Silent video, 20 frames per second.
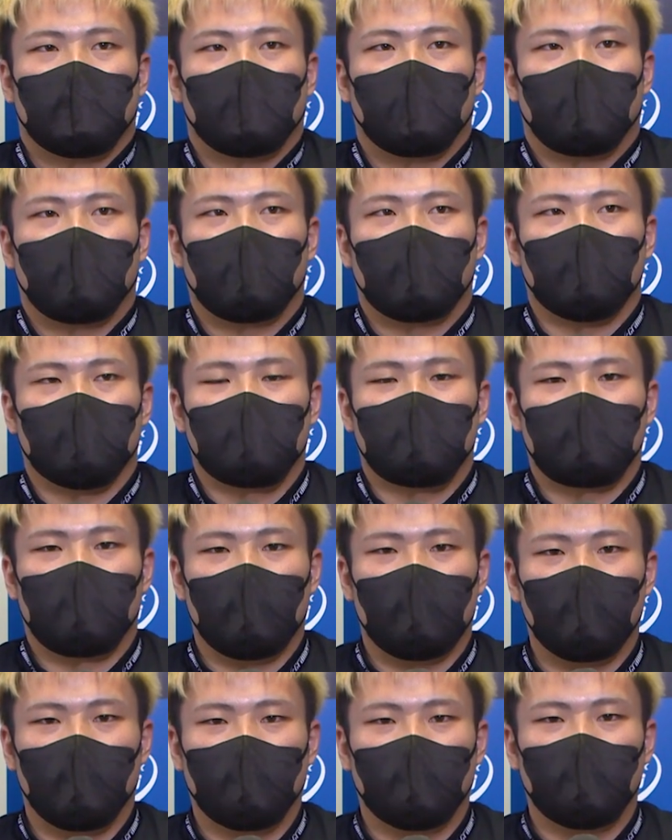結構疲れ
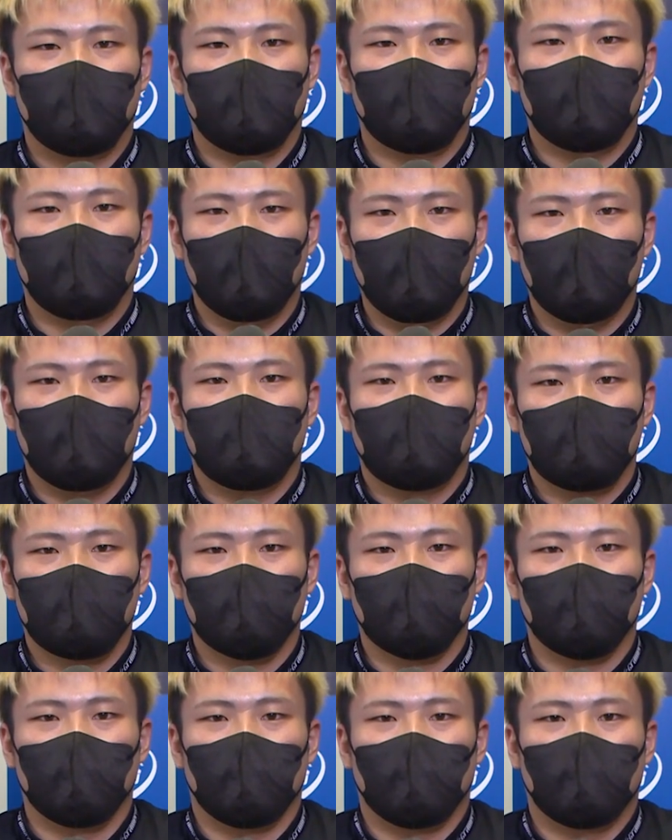もあったんでちょっ
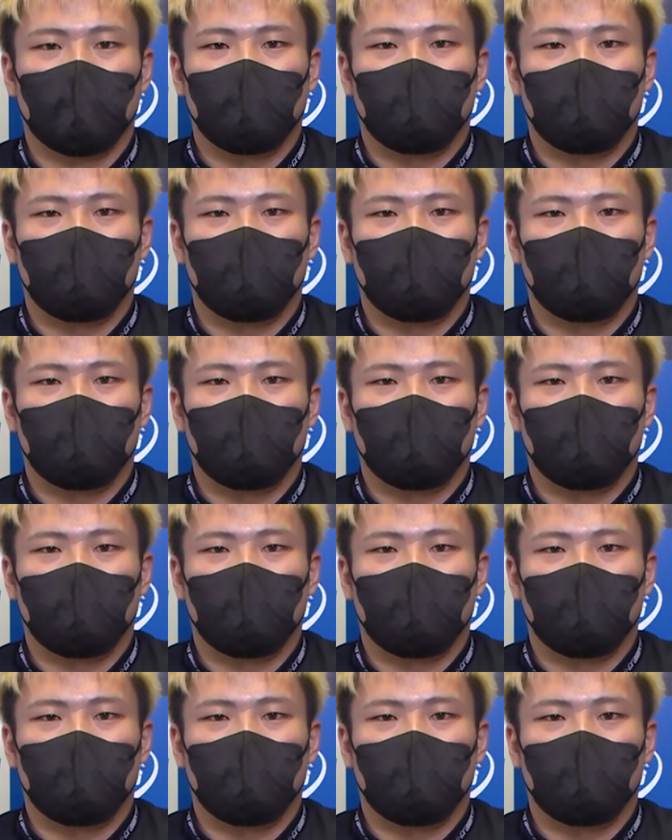と